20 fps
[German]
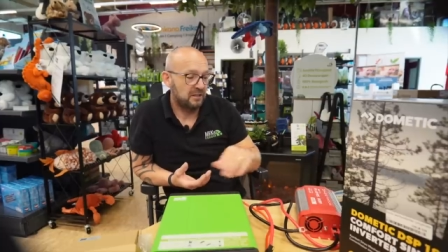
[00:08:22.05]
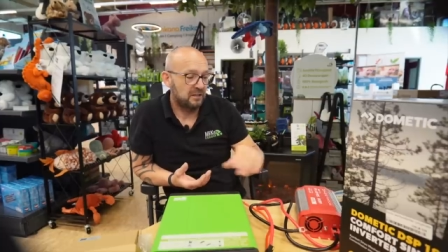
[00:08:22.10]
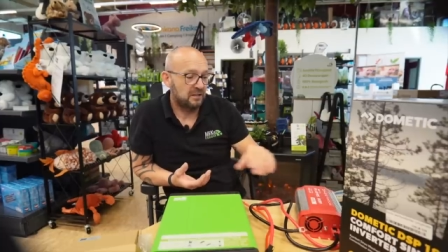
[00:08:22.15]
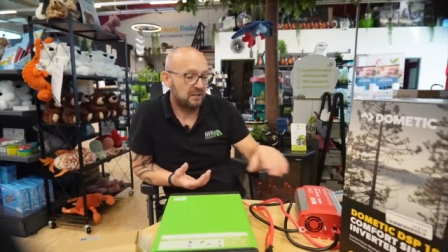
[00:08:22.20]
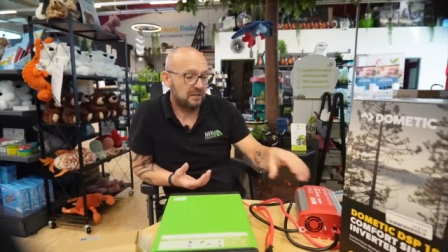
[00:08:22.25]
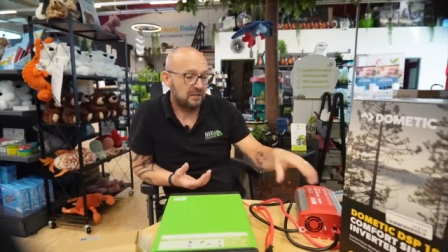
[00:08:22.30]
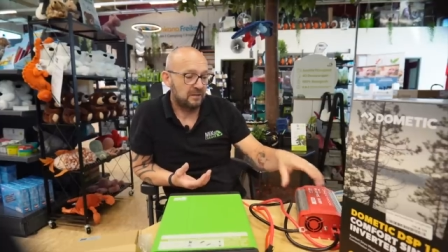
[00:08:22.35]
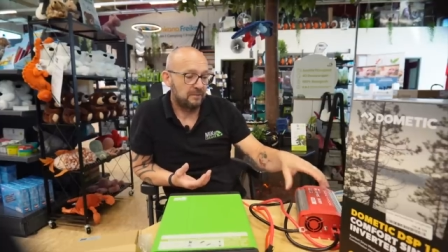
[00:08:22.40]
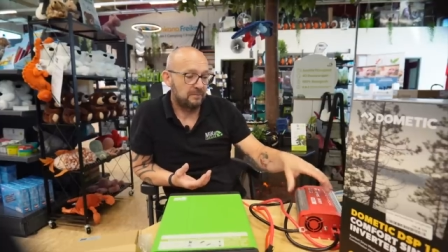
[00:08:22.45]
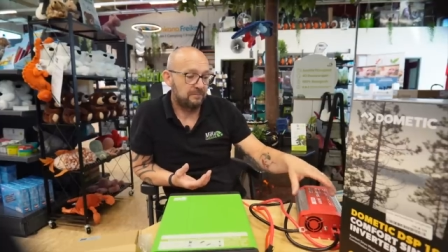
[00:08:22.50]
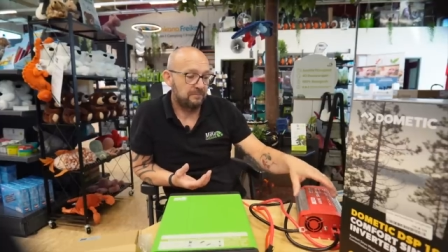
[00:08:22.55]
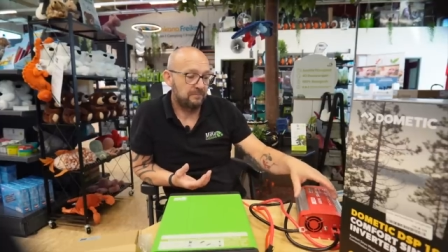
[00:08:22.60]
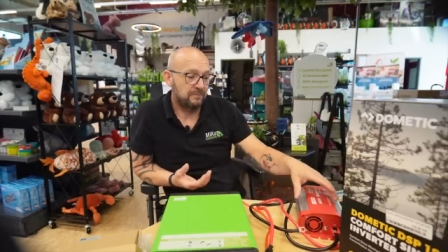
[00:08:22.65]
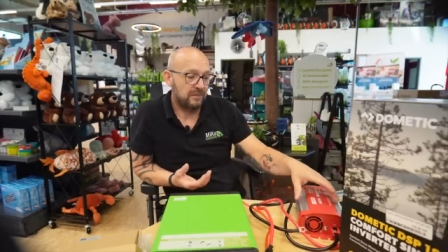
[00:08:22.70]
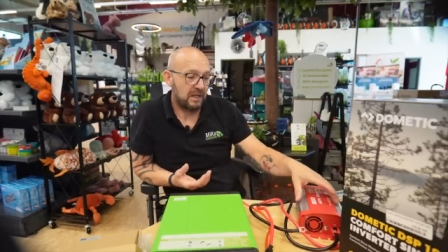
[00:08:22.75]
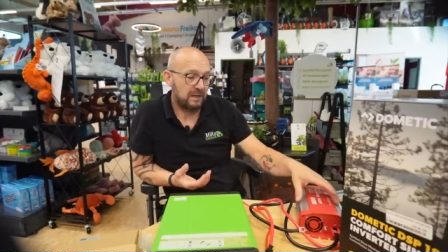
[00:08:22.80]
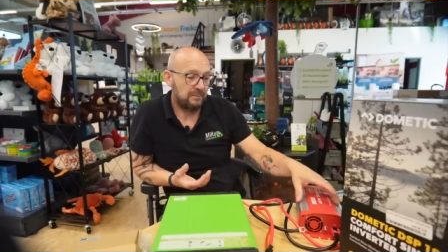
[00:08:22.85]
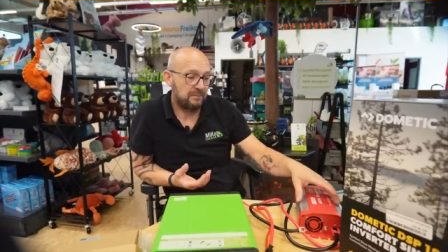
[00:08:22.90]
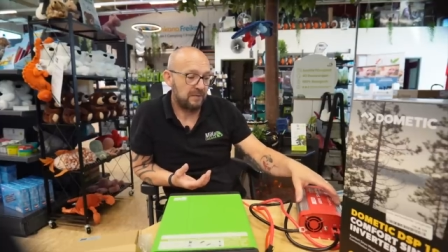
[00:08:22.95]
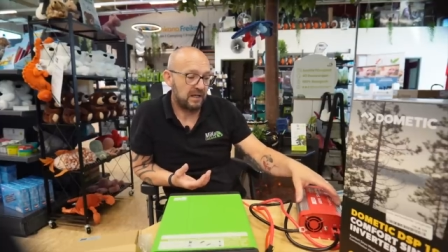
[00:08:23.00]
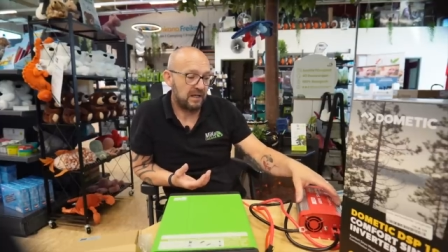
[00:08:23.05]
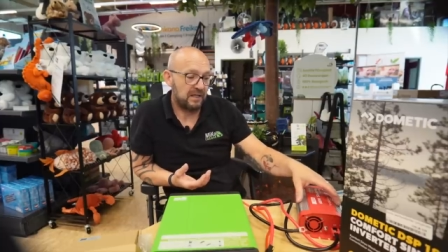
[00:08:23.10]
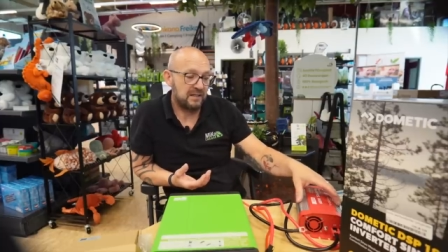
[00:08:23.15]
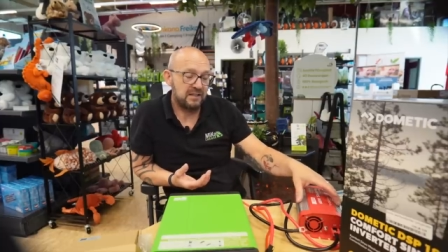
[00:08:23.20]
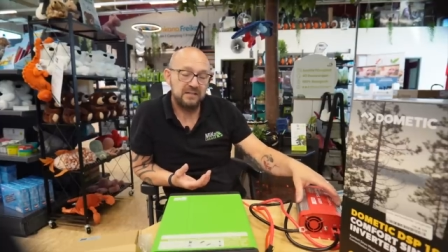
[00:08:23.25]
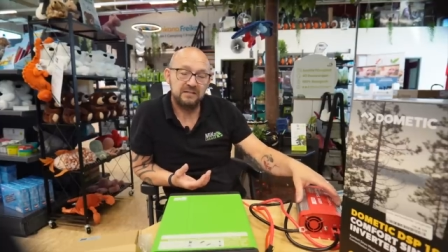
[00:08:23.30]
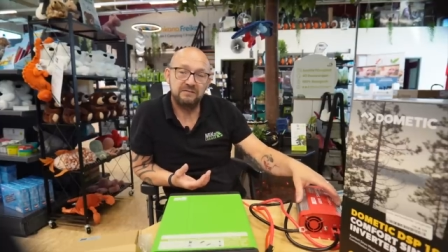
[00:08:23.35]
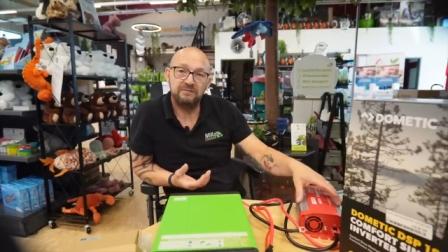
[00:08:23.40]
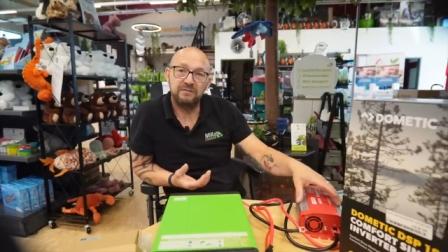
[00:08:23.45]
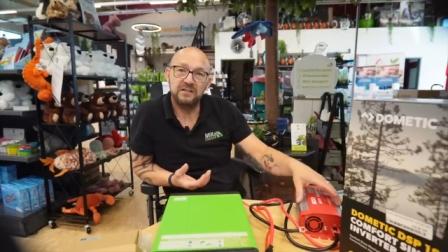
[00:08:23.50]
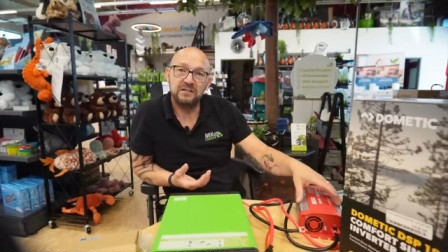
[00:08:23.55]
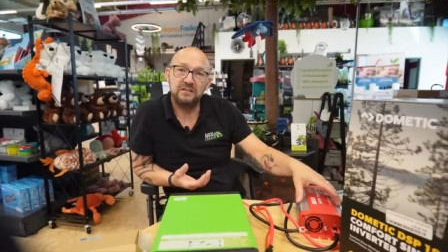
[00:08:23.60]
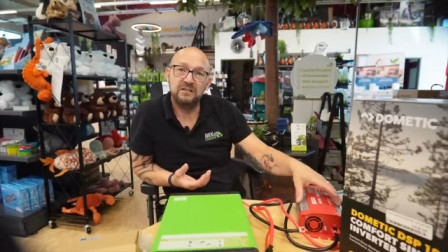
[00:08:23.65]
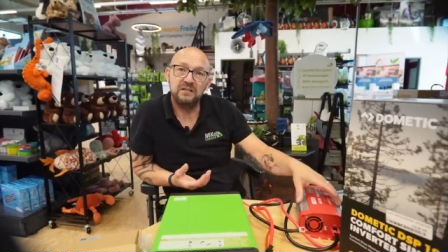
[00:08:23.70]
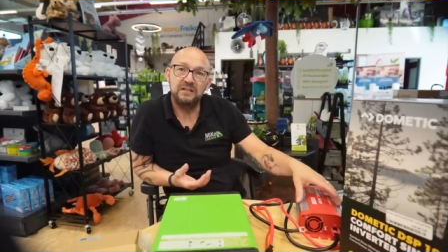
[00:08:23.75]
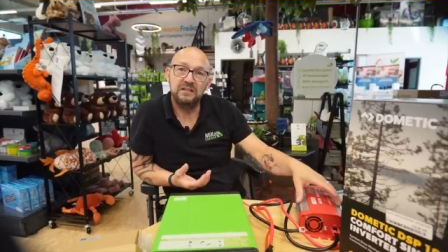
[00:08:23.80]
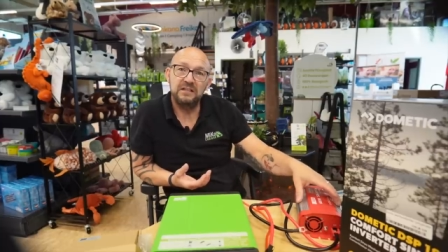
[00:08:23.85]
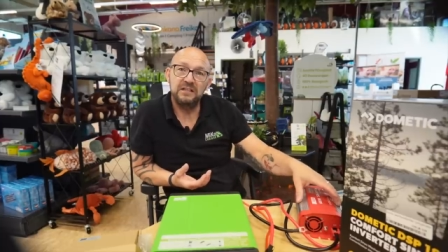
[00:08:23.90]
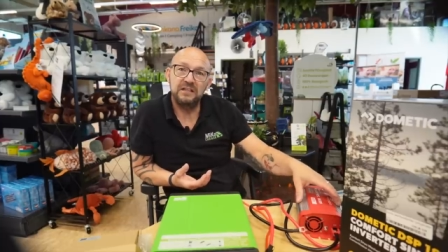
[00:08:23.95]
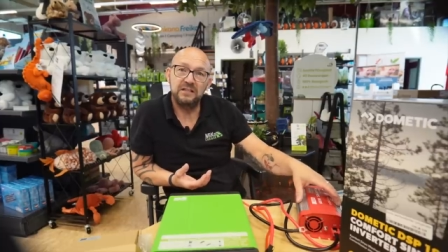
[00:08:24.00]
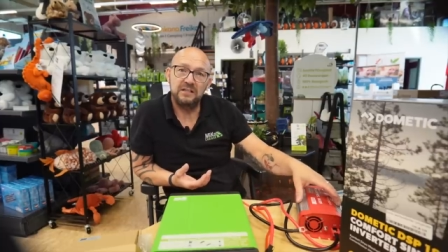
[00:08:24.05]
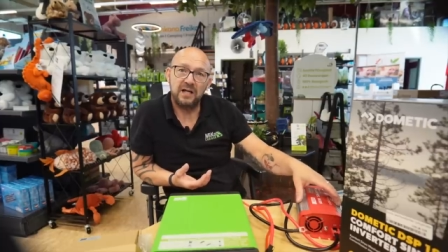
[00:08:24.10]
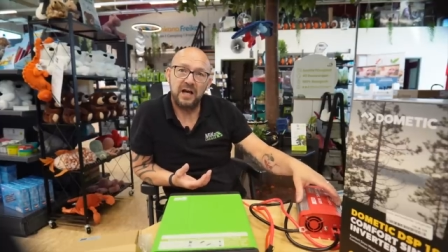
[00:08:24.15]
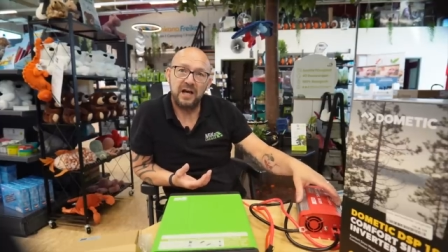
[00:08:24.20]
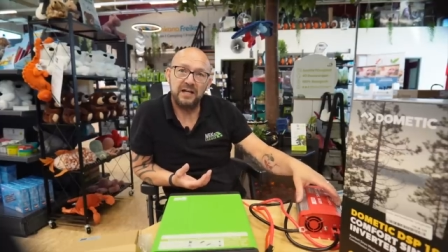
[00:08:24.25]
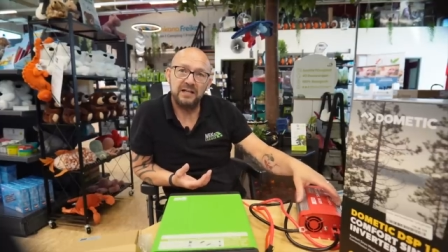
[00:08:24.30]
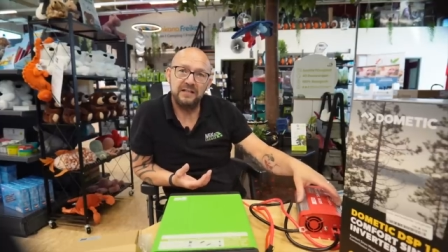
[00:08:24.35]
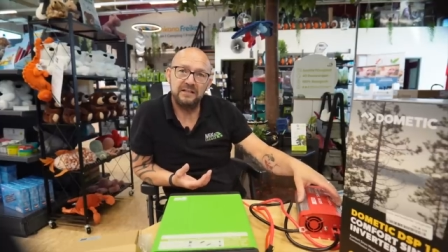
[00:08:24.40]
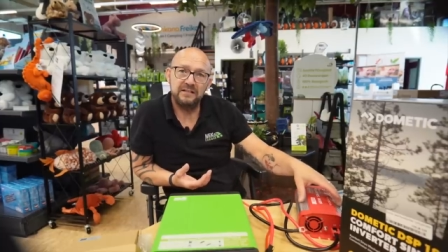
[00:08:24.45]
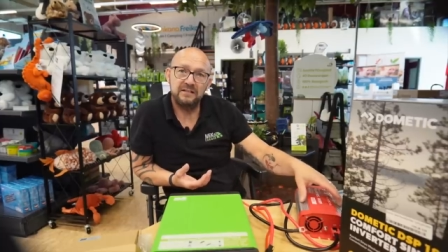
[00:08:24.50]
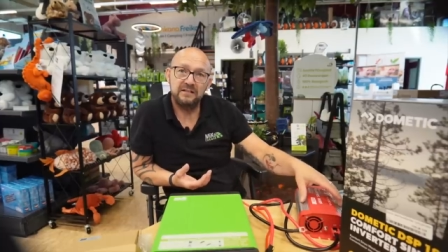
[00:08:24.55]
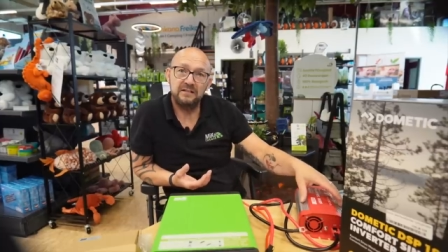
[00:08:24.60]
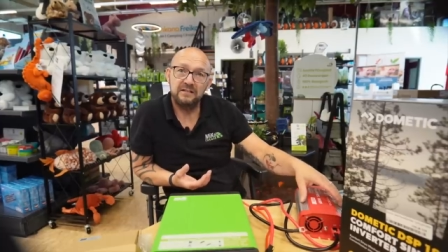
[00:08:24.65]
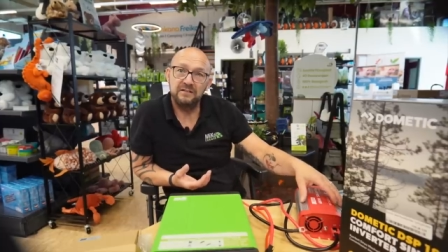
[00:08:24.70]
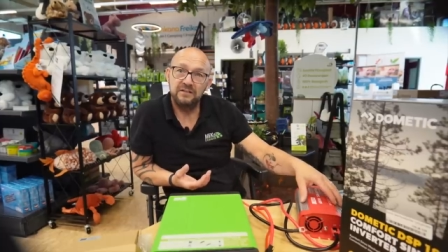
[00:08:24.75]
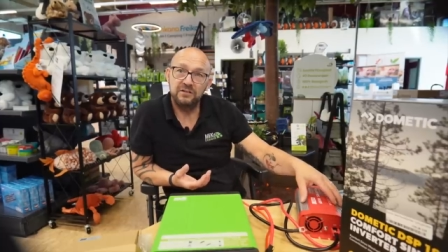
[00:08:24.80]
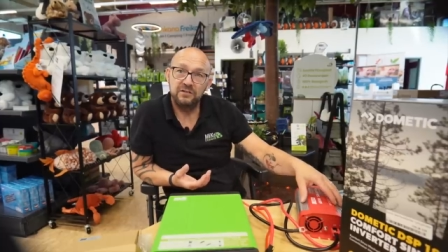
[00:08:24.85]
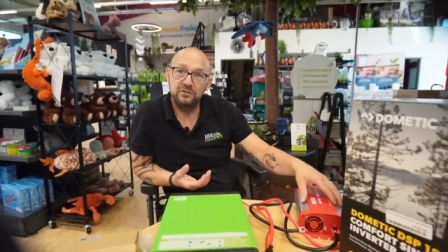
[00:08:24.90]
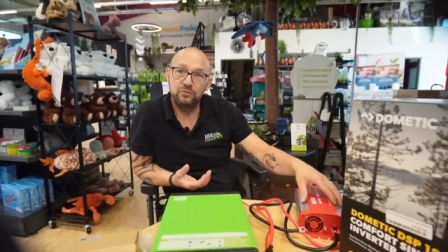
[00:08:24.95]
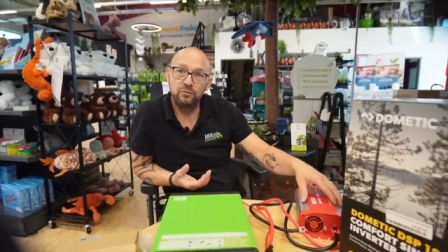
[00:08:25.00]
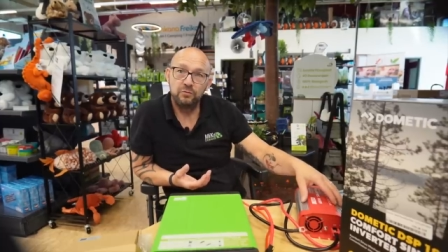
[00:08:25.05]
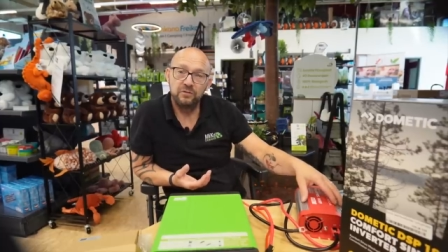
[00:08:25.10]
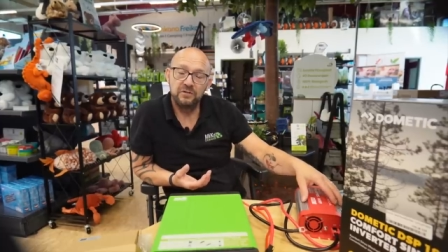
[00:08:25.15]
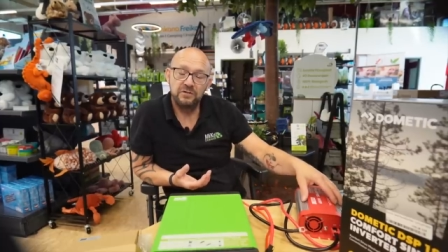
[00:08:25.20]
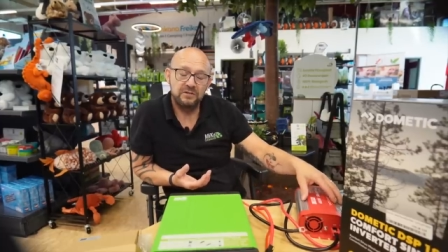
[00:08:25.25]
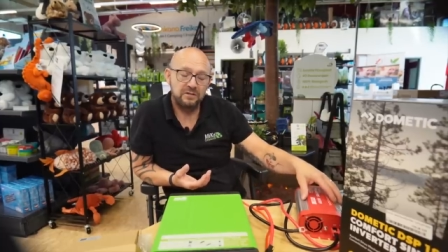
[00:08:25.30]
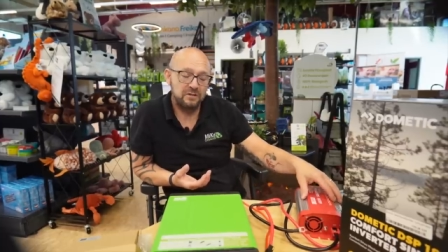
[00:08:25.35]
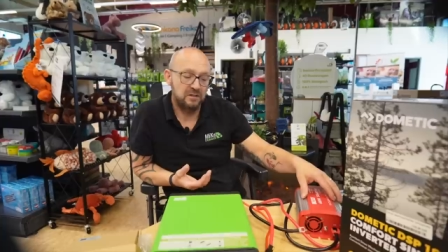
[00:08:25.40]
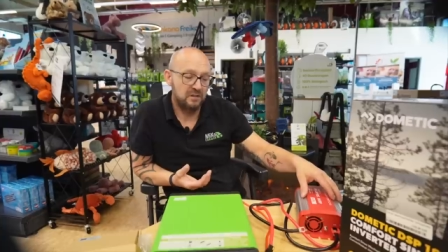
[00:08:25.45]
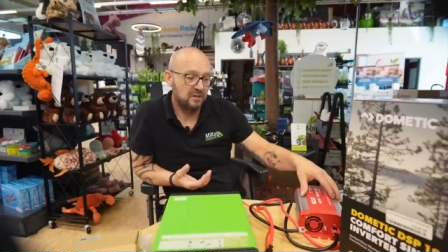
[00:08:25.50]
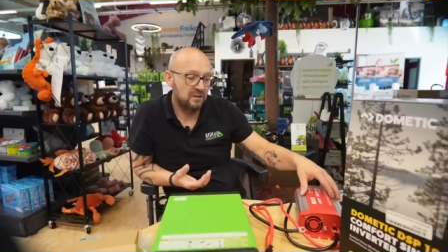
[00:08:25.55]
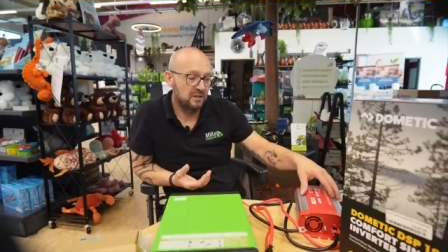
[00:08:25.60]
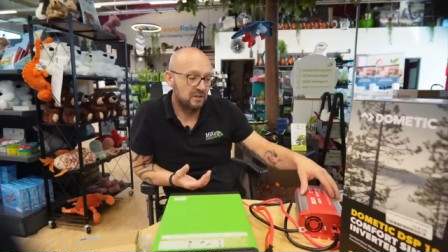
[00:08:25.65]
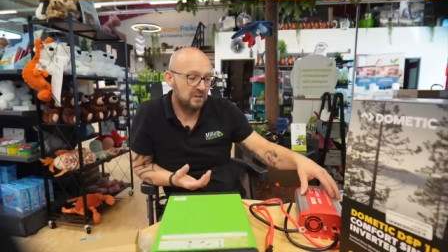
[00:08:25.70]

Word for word: Ähm, aber alles, was nicht heizt, nicht kühlt,